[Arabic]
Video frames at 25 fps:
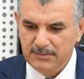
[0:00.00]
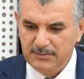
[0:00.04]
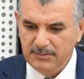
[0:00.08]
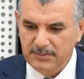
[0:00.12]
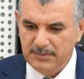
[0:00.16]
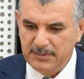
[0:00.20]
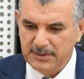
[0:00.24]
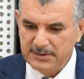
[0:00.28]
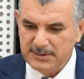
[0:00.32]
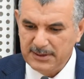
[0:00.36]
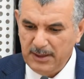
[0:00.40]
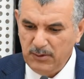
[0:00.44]

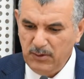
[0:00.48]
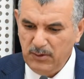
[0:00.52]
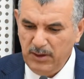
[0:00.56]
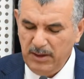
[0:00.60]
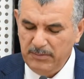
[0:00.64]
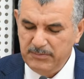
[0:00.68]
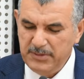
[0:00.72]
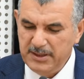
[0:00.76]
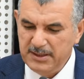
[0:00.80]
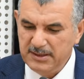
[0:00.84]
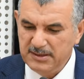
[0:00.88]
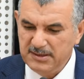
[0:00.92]

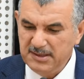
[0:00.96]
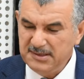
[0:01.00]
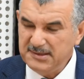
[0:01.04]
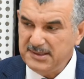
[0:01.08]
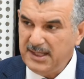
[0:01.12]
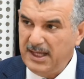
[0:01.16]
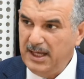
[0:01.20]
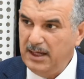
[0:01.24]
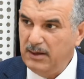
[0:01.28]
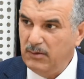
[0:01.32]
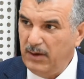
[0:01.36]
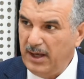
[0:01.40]
يتراوح بين
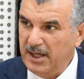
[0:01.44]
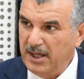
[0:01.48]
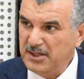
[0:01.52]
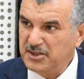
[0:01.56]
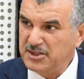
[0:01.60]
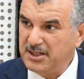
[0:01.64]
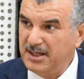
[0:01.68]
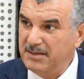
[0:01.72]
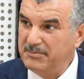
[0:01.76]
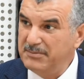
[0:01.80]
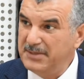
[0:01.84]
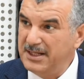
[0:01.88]
9
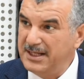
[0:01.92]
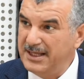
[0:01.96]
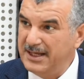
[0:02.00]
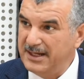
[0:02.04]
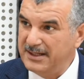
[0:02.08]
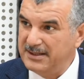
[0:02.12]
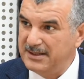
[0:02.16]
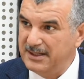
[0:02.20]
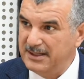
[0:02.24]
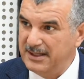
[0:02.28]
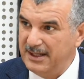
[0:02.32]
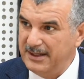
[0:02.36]
و10
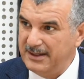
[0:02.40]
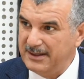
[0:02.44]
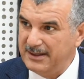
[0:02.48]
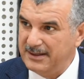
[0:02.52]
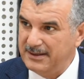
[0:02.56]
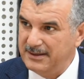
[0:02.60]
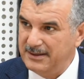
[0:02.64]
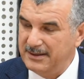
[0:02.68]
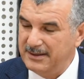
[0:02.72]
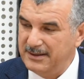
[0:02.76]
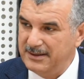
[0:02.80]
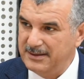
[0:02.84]
مليار دينار
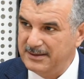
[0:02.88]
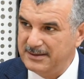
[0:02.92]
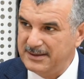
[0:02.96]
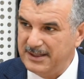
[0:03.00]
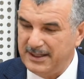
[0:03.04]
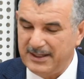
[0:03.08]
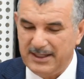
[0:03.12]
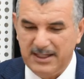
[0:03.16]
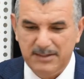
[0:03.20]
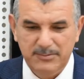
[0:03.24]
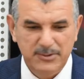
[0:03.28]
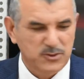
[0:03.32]

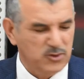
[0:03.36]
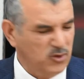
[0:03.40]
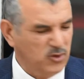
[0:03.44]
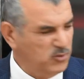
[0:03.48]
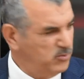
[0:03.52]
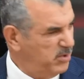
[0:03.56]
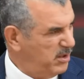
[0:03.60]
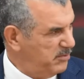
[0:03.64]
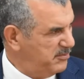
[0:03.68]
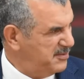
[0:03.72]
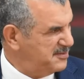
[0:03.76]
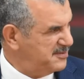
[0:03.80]
تقريبا
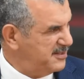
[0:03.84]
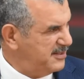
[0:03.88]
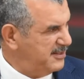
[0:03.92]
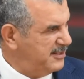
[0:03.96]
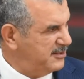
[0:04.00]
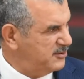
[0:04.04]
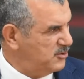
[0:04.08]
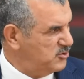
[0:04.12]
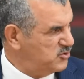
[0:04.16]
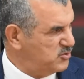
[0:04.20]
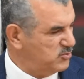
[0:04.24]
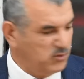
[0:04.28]
ربع
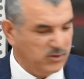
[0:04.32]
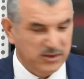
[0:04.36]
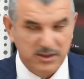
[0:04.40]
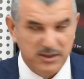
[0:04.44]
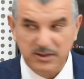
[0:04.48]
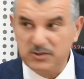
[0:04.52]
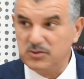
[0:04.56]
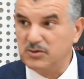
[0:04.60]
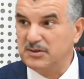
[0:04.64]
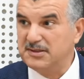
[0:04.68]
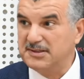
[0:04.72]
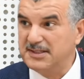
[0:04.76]
ميزانيه الجمهوريه
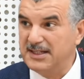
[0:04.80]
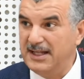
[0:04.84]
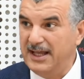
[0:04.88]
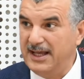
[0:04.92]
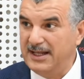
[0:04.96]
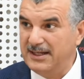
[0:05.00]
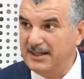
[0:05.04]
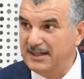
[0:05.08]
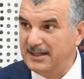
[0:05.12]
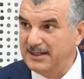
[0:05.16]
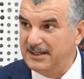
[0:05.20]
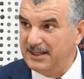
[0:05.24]
التونسيه
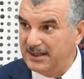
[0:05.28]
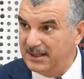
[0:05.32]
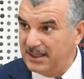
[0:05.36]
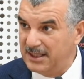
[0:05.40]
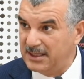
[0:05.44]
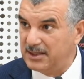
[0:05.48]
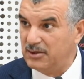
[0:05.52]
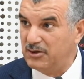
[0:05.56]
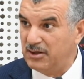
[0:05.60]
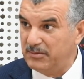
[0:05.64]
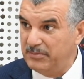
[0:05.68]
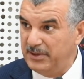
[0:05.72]
الحاليه اللي هي
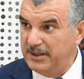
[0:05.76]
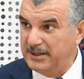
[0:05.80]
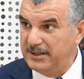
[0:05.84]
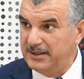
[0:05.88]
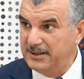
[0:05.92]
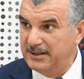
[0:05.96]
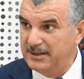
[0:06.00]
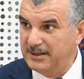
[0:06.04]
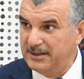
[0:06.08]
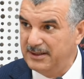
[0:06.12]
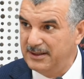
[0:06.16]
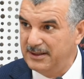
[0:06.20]
43
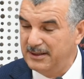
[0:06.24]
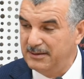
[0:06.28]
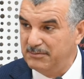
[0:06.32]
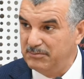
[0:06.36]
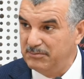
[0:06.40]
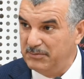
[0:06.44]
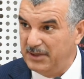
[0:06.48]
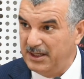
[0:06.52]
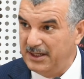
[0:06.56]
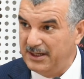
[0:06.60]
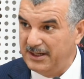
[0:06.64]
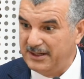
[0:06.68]

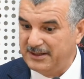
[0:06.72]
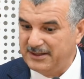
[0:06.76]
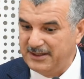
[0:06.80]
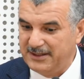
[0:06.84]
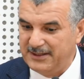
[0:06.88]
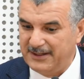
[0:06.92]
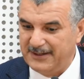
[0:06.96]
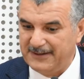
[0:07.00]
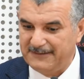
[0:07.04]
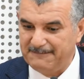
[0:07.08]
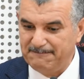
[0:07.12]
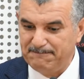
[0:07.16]
مليار
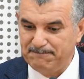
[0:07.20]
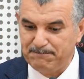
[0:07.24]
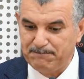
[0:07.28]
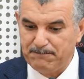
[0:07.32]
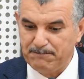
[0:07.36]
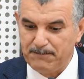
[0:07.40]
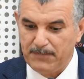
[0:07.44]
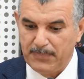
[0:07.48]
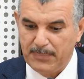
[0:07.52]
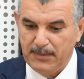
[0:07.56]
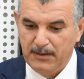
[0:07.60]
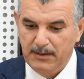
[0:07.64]
دينار.
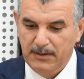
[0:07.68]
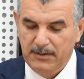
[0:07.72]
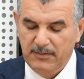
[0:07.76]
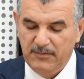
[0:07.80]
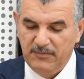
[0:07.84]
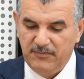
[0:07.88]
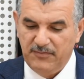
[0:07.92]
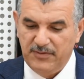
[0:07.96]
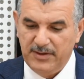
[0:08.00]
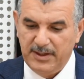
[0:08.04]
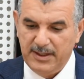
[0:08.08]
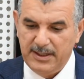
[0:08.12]

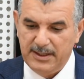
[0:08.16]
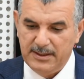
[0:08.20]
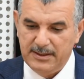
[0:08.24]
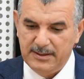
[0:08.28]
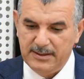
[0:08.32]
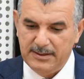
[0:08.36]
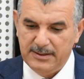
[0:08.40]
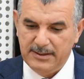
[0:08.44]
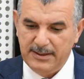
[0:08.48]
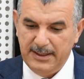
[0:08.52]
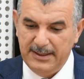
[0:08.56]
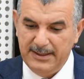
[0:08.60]

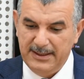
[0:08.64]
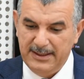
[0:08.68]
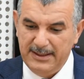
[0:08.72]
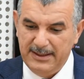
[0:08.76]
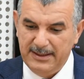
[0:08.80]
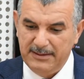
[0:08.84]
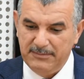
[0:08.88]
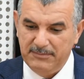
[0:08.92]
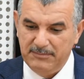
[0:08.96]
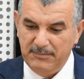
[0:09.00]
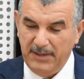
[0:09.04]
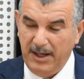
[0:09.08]

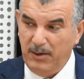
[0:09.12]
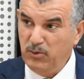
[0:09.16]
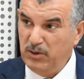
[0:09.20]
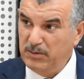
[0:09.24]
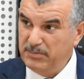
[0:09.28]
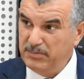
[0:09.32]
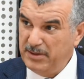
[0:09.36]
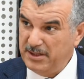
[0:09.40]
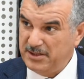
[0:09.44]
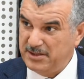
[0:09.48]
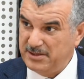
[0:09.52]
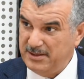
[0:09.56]
فأنا
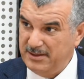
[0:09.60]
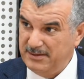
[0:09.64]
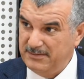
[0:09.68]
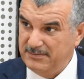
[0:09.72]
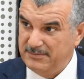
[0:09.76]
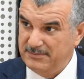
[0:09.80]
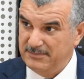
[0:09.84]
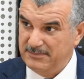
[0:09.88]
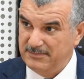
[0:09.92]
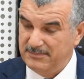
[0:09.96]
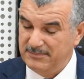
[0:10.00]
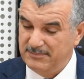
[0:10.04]
معول برشا
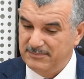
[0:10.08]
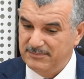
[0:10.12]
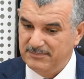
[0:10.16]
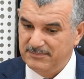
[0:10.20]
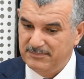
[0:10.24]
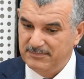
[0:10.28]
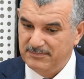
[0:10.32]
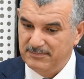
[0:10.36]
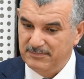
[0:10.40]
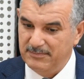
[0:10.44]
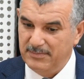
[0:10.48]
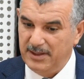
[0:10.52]

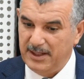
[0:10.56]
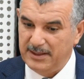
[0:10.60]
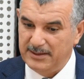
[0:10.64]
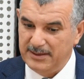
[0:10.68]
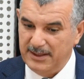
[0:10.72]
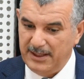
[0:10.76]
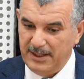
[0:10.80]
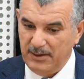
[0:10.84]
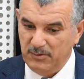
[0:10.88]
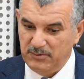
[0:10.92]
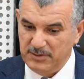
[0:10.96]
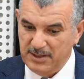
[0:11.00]
بعد
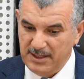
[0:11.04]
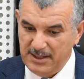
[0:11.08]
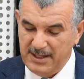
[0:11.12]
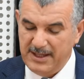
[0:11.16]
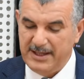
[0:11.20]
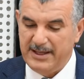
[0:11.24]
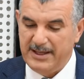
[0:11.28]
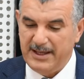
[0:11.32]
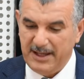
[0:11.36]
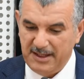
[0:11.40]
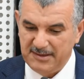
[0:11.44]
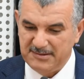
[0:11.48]
عون
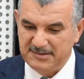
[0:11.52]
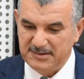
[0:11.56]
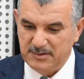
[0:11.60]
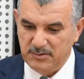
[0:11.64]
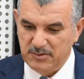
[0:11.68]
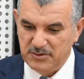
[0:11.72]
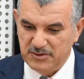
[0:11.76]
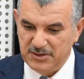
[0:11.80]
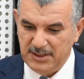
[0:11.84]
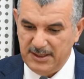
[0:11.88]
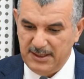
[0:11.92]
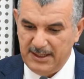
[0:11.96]
الله عز
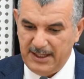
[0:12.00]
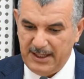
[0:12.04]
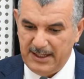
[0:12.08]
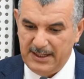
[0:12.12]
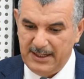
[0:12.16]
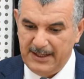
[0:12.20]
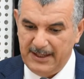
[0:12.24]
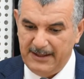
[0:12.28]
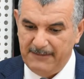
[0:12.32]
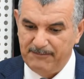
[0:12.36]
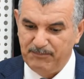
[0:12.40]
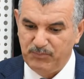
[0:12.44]
وجل
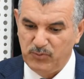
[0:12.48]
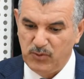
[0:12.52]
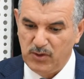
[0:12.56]
على